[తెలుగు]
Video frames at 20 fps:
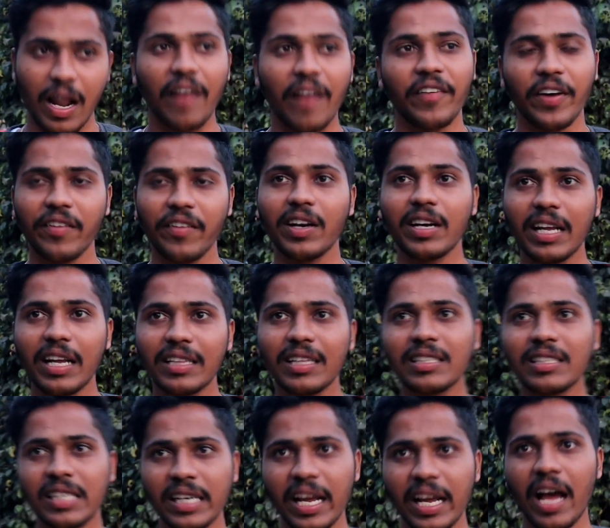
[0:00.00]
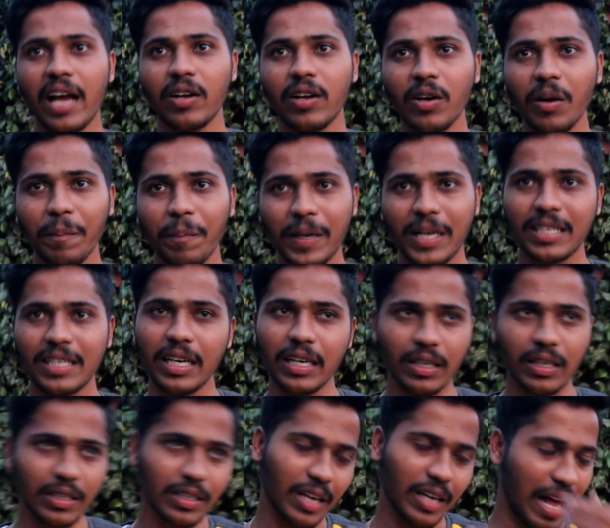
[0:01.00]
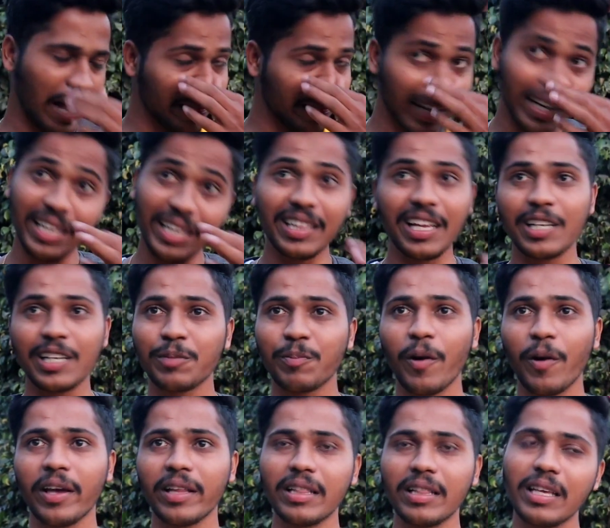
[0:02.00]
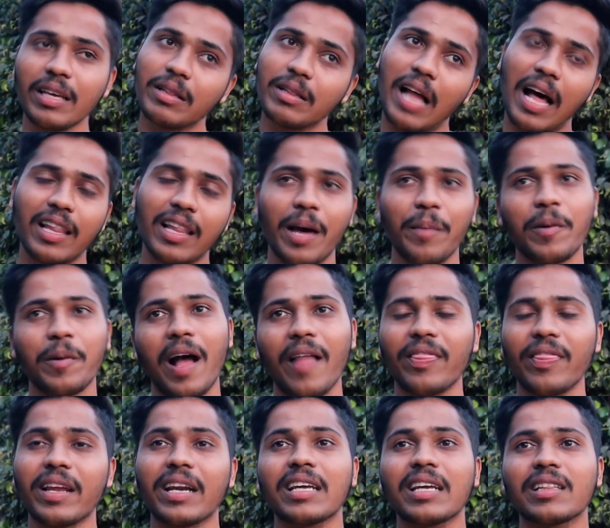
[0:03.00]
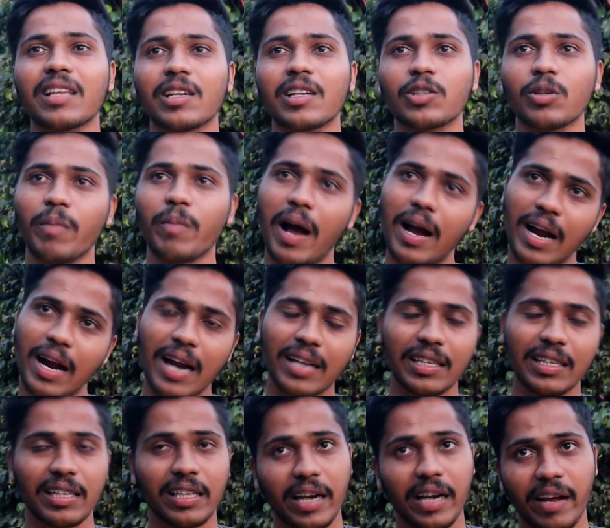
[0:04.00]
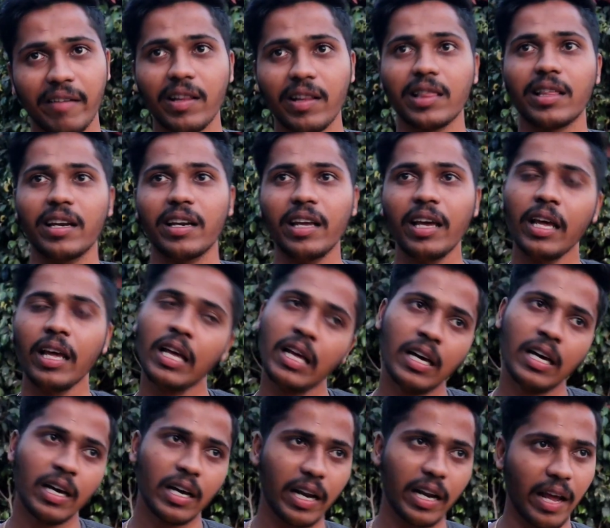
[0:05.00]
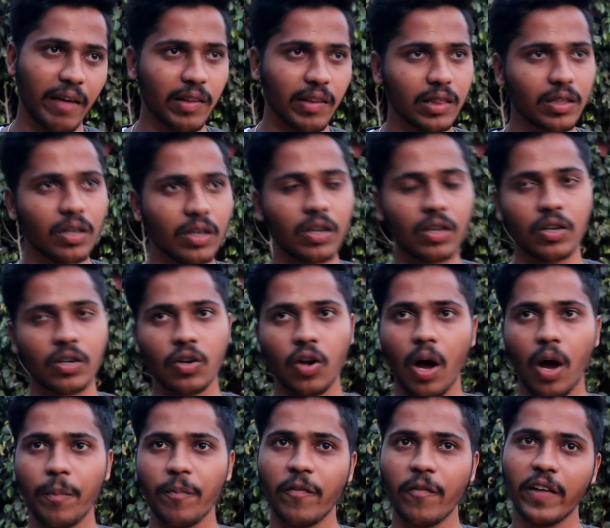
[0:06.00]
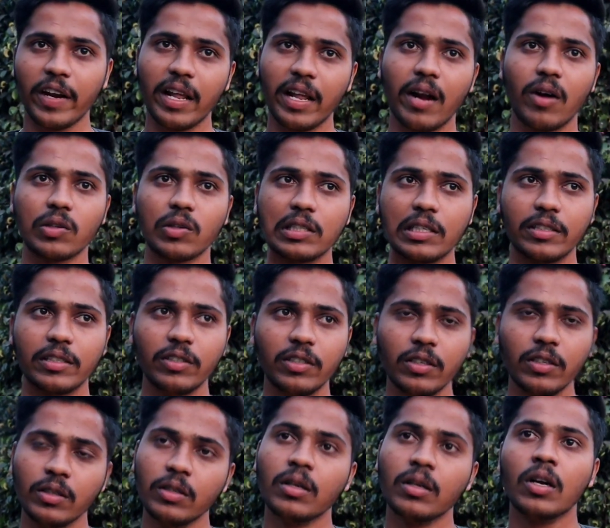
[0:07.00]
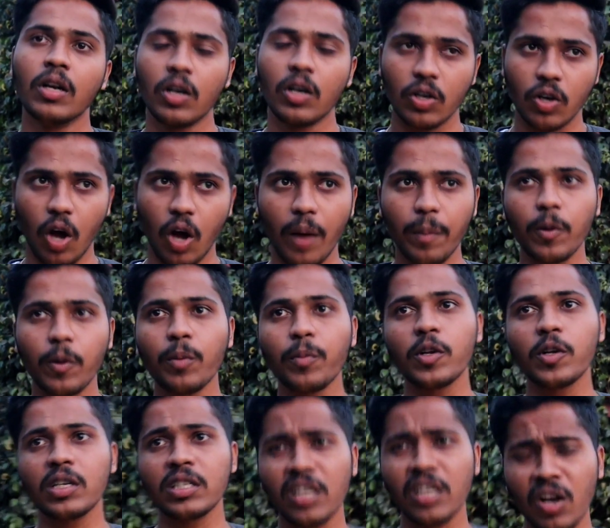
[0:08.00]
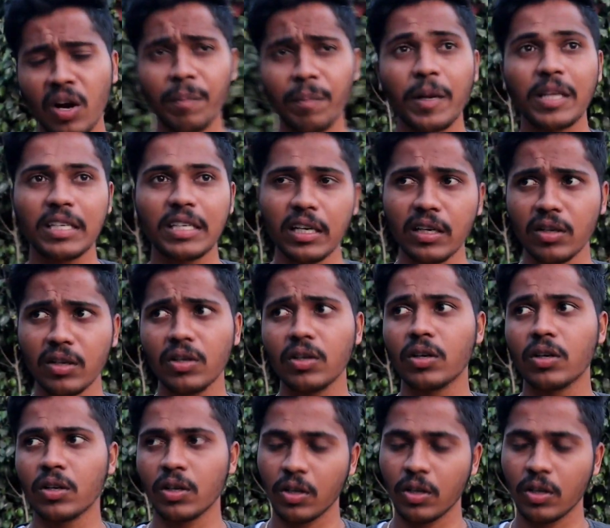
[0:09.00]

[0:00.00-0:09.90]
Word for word: నా ఫేవరెట్ అయితే శ్రీహాను ప్రజెంట్ అందరికీ తెలిసిపోయింది దాదాపుగా అందరికీ తెలుసు బాగా ఆడుతుంది రేవంత్ అని రేవంత్ టాప్ విన్నర్ అవుతాడు టాప్ టూ పొజిషన్లో ప్రజెంట్